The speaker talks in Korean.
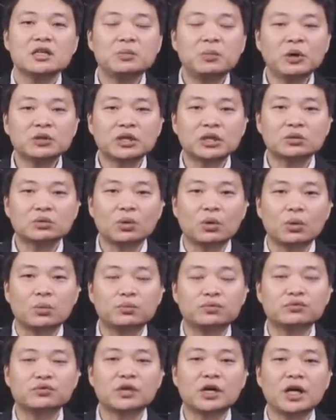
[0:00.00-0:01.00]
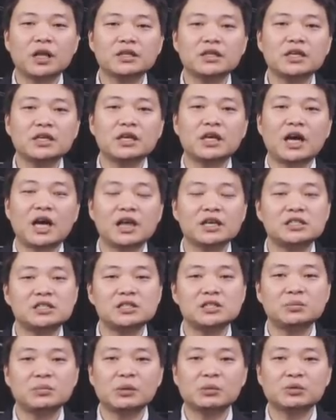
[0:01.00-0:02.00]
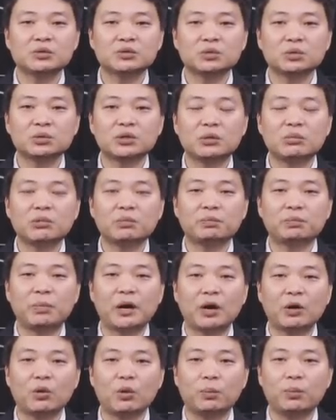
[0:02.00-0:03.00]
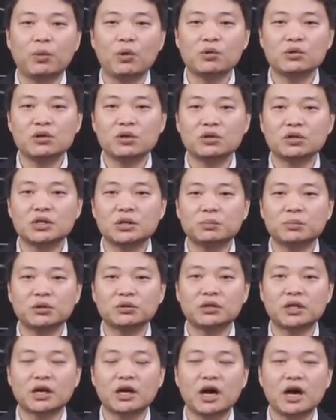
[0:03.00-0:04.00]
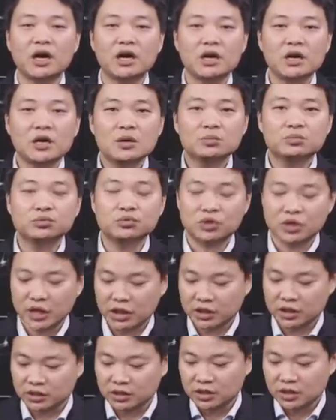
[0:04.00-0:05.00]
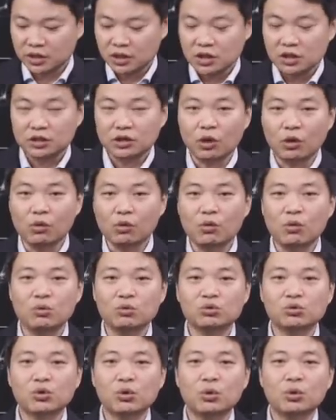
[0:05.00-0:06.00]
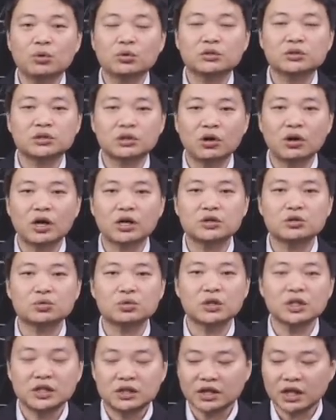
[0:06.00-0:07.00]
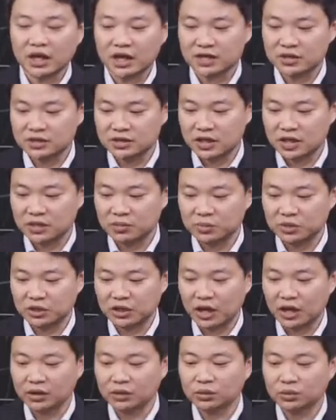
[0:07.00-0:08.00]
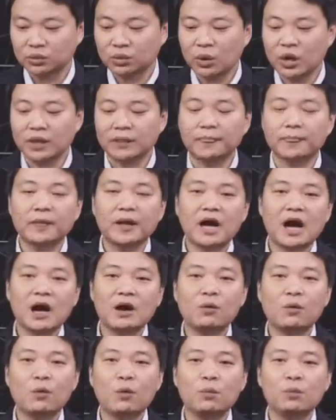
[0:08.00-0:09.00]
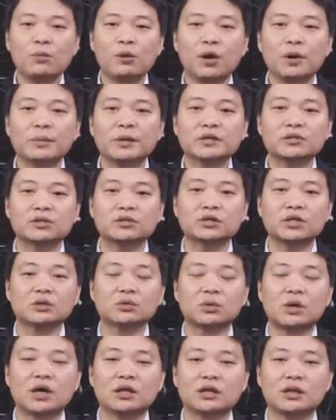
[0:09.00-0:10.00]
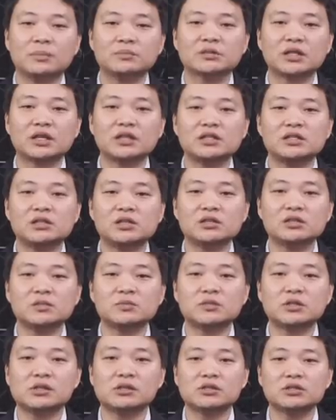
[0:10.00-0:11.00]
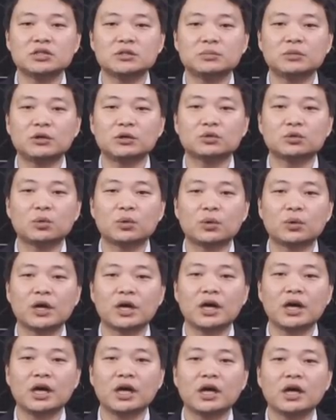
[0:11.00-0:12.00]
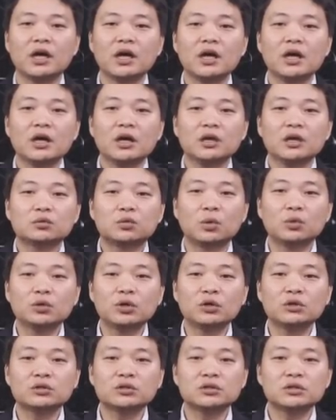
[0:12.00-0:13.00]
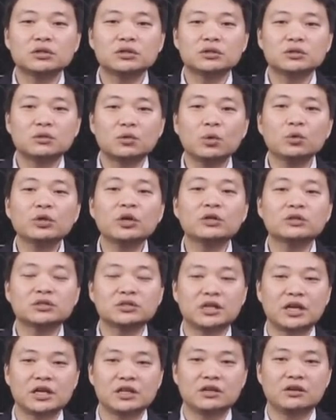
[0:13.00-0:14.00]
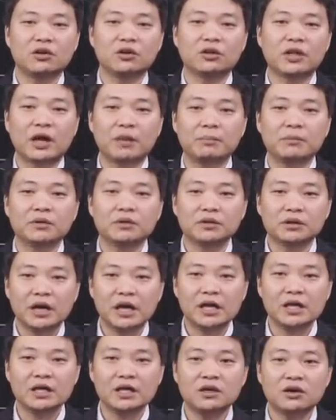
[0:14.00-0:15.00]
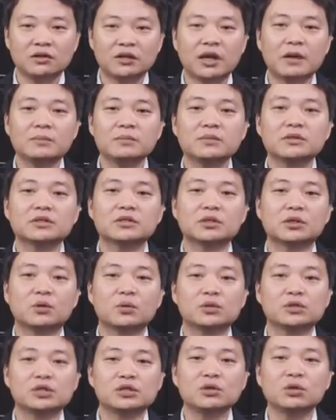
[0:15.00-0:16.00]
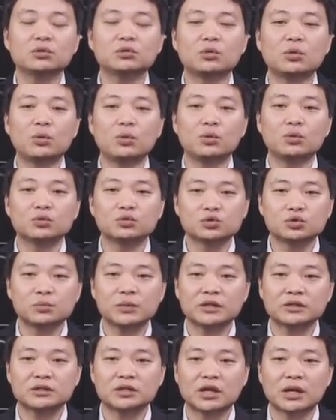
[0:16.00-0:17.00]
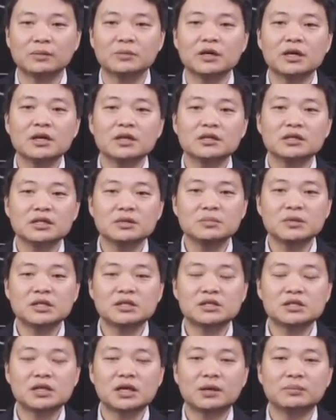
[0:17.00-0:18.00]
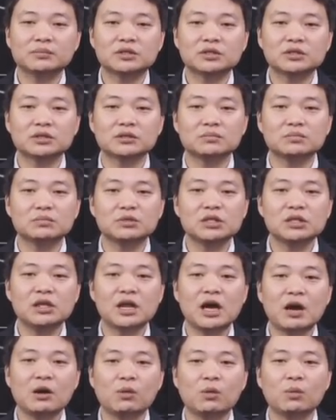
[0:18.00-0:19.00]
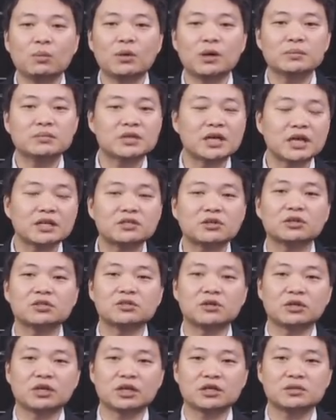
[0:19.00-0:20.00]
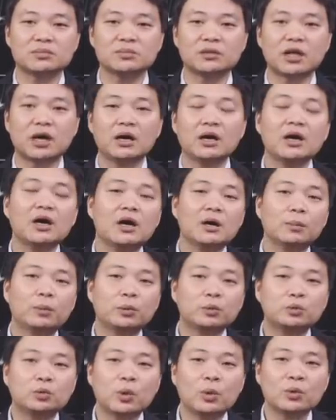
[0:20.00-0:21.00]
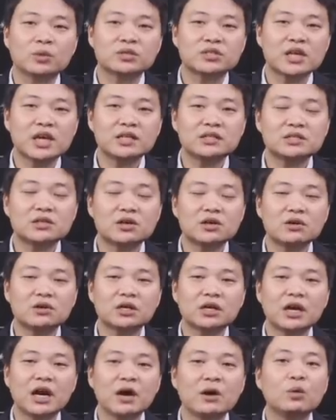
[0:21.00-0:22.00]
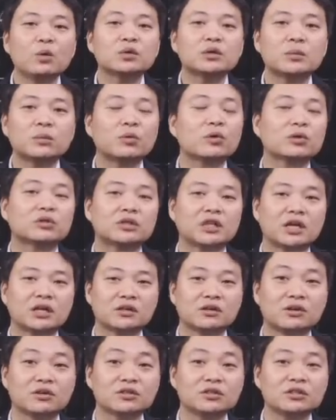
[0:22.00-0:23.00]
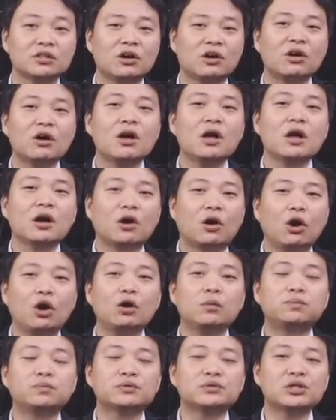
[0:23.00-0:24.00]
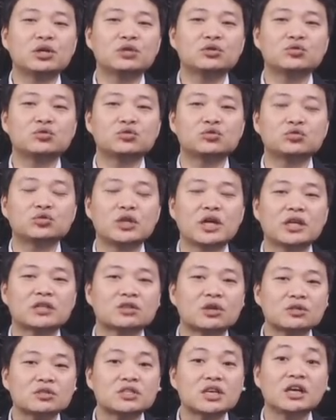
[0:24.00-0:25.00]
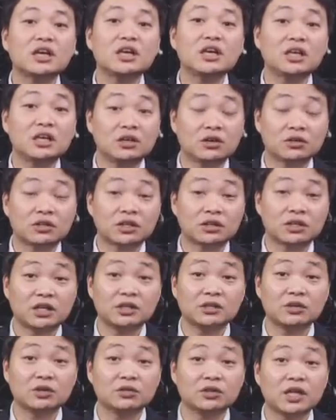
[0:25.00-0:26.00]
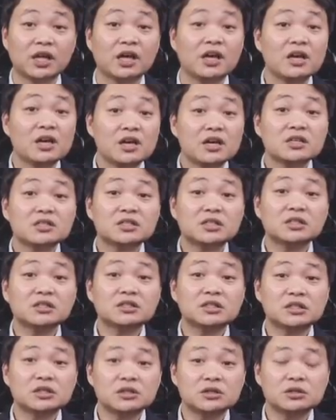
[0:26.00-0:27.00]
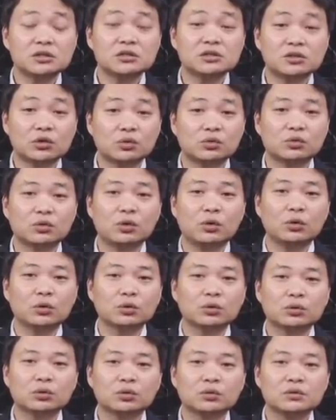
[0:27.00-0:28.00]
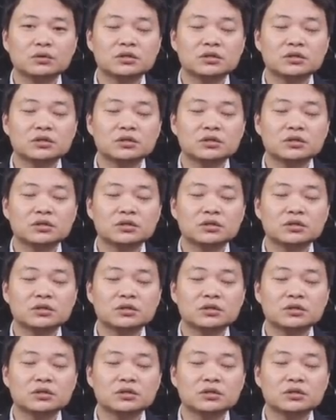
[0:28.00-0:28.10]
이번에도 북한이 ICBM을 쏜다면 바로 폭격기 편대가 북한 영공으로 들어갈 수 있다라는 얘기입니다. 또한 항공모함의 전개도 가능합니다. 2017년 11월 동해에 도널드 로널드 레이건함, 레이건함 그리고 시어도 루즈벨트함, 니미츠함 등 미 항공모함 세척이 전개했습니다. 보통 세척이 한 곳에 모였다는 것은요 걸프전 수준의 전쟁이 일어난다는 건데 실질적으로